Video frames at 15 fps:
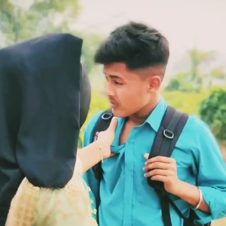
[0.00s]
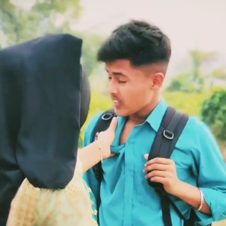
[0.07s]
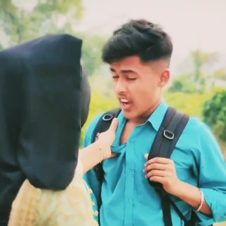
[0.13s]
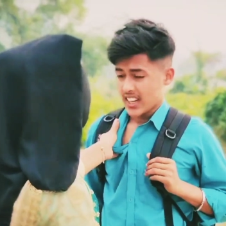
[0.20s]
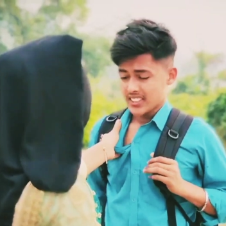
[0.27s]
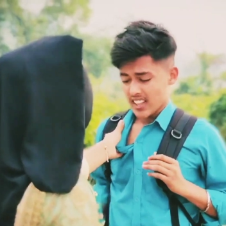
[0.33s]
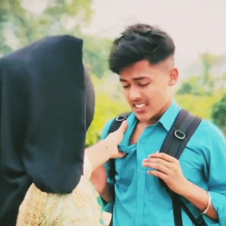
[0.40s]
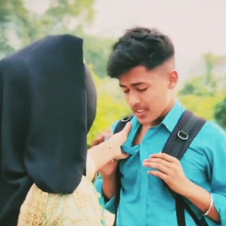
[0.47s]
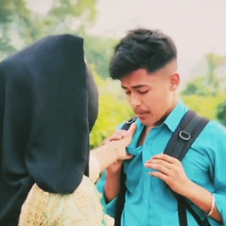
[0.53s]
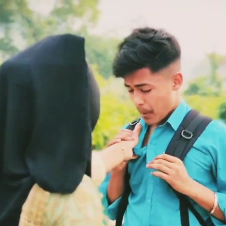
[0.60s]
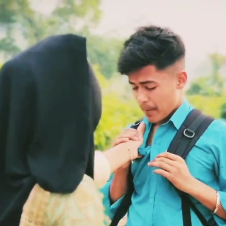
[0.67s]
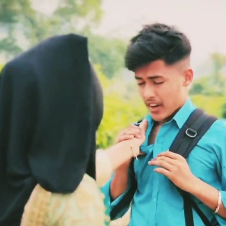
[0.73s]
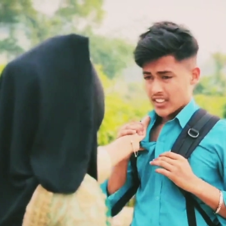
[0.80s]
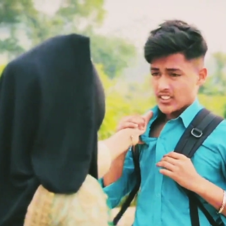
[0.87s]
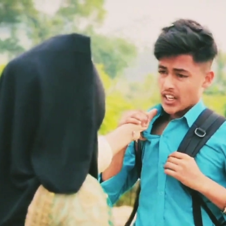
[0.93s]
আচ্ছা ঠিক আছে
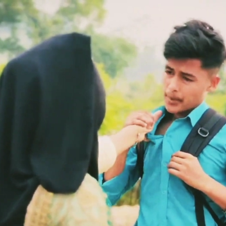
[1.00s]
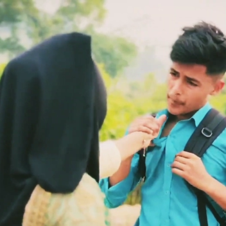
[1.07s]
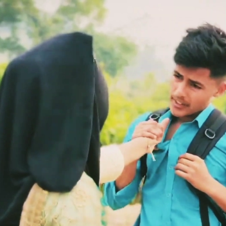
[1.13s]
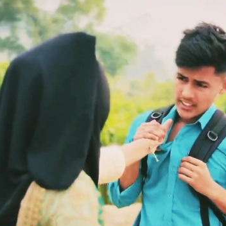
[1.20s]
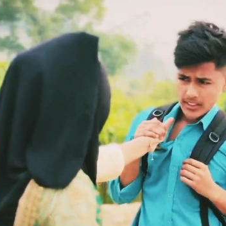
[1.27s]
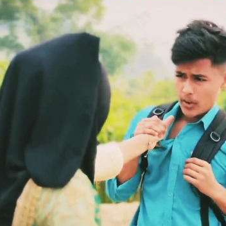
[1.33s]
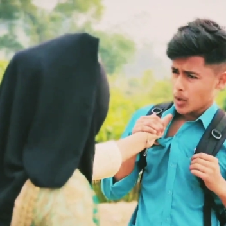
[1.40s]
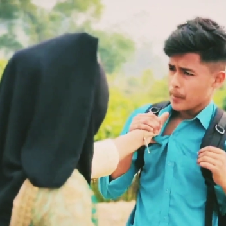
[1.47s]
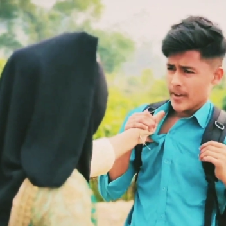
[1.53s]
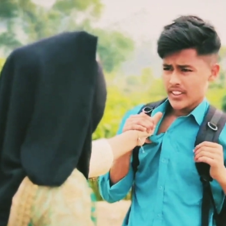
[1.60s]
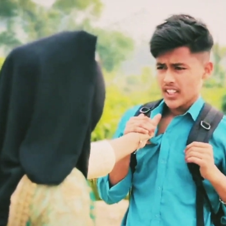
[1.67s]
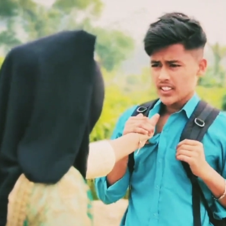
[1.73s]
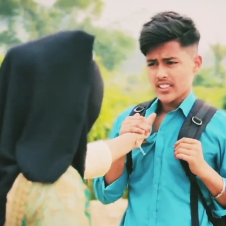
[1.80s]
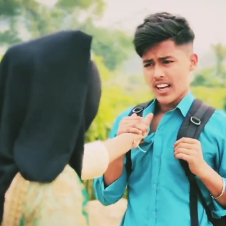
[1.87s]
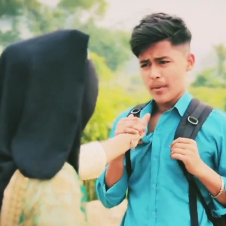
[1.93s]
বাবা এরপরে আমি কোনো
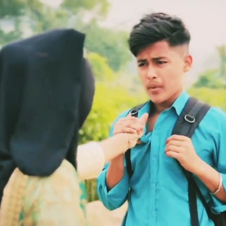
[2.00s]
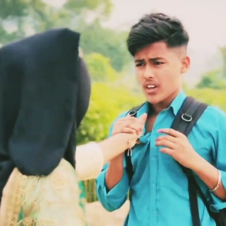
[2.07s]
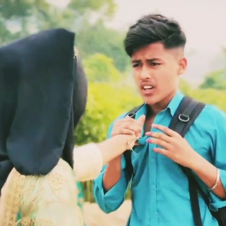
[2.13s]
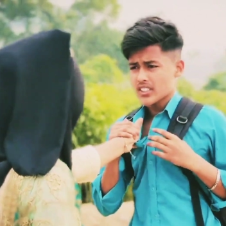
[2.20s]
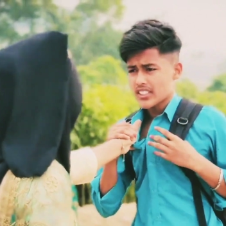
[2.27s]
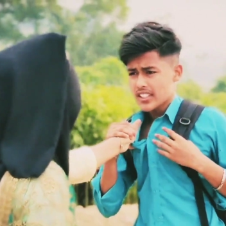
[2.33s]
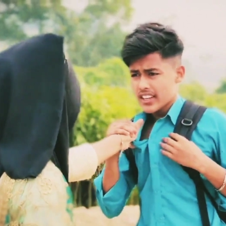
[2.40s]
মেয়ের দিকে তাকাবো না